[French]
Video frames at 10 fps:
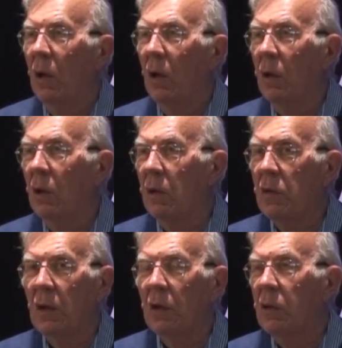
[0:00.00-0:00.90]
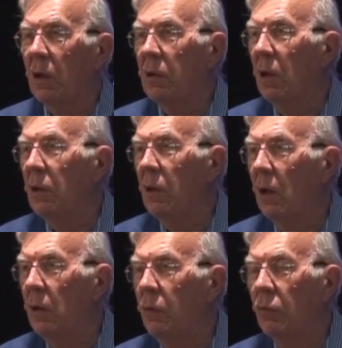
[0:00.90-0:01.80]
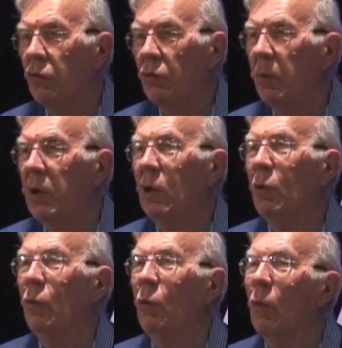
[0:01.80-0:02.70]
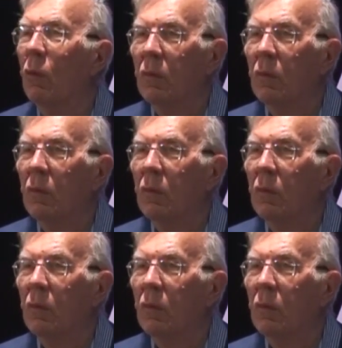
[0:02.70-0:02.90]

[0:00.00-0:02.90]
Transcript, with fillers: un certain Daniel dont j'ai oublié le nom.